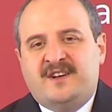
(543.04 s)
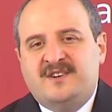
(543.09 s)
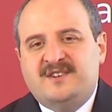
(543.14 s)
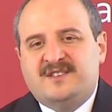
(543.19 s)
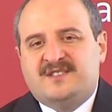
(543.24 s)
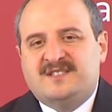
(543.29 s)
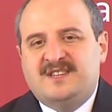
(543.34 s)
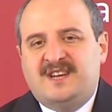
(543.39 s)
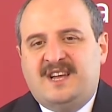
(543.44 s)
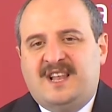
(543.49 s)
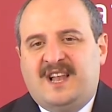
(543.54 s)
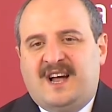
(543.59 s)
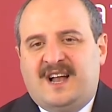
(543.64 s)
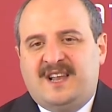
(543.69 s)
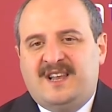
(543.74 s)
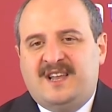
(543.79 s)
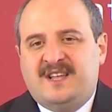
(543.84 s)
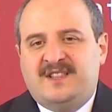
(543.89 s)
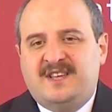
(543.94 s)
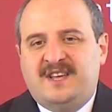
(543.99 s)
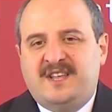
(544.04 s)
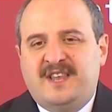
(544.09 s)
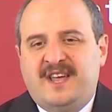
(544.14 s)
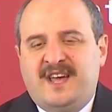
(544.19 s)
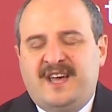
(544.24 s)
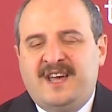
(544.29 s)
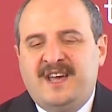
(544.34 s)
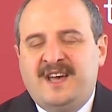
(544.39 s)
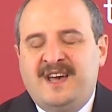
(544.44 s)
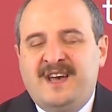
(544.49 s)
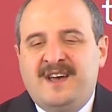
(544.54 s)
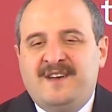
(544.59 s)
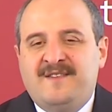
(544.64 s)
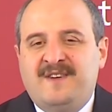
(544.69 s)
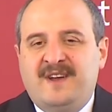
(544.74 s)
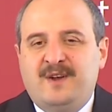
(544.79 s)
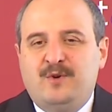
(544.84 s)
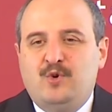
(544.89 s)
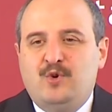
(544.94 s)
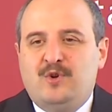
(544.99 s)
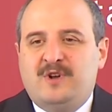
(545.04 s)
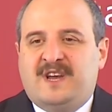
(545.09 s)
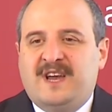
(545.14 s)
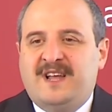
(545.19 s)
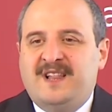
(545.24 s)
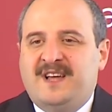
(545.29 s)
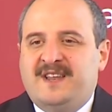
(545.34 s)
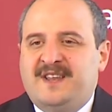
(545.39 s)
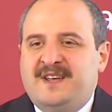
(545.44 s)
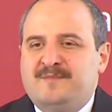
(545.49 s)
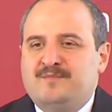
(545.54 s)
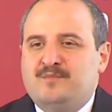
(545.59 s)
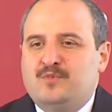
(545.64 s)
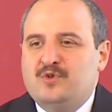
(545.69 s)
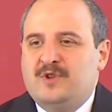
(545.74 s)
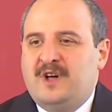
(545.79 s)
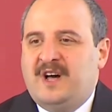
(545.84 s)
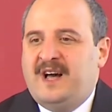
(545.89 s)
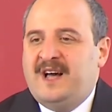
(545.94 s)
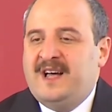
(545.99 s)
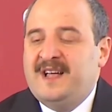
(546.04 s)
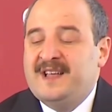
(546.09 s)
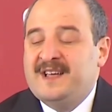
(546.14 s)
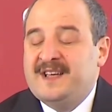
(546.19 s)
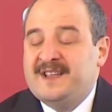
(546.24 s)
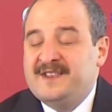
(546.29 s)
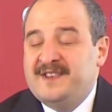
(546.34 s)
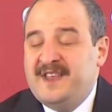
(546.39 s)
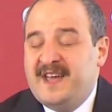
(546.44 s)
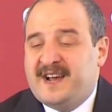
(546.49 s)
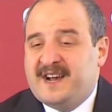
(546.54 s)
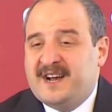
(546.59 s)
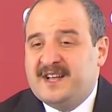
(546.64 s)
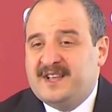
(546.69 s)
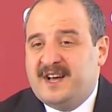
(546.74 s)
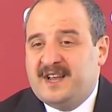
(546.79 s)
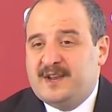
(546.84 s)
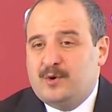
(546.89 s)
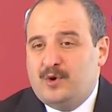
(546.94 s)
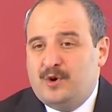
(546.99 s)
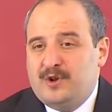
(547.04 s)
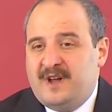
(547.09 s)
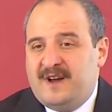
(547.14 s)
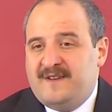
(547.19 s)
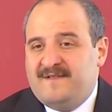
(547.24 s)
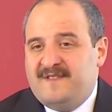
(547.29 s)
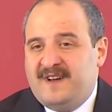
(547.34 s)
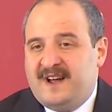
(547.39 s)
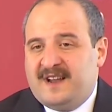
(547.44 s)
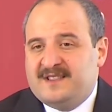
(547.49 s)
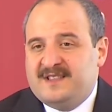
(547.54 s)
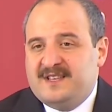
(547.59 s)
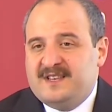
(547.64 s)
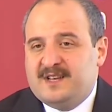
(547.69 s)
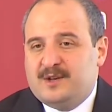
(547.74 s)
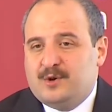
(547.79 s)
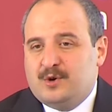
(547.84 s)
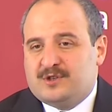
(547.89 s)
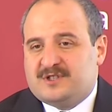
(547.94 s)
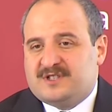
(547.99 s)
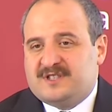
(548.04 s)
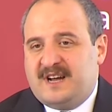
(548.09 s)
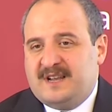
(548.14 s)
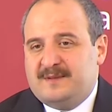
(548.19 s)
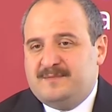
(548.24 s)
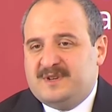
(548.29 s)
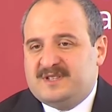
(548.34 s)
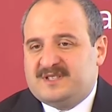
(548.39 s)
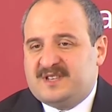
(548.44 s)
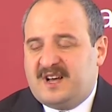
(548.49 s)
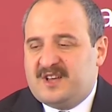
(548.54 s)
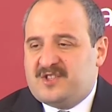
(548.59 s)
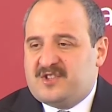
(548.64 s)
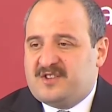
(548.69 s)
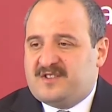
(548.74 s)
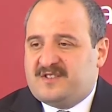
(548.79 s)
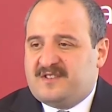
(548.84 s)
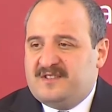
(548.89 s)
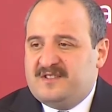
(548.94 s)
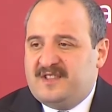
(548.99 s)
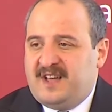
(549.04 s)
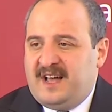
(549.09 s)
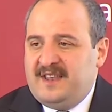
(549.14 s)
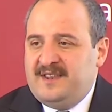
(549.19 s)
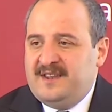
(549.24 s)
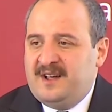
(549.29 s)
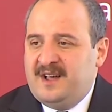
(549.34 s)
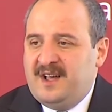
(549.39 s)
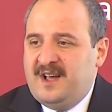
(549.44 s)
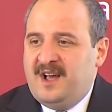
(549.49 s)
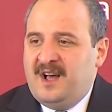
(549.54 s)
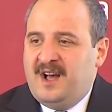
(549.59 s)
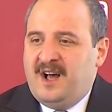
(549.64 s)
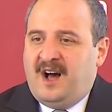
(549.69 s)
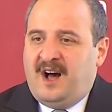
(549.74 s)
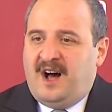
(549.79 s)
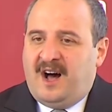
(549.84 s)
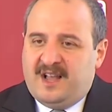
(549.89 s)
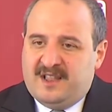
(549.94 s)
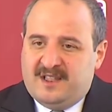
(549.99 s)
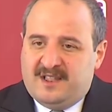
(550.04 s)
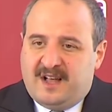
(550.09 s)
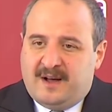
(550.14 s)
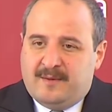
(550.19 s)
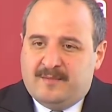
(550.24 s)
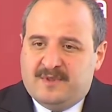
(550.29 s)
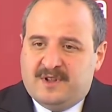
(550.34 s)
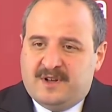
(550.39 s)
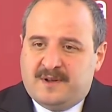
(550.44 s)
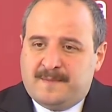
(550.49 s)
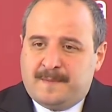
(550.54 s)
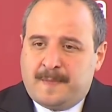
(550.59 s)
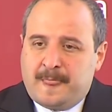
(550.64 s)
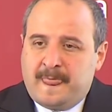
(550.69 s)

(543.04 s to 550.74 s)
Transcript: hızlı ilerlediğini ve ülkelerin buna ne kadar önem verdiğini göstermesi açısından anlamlı.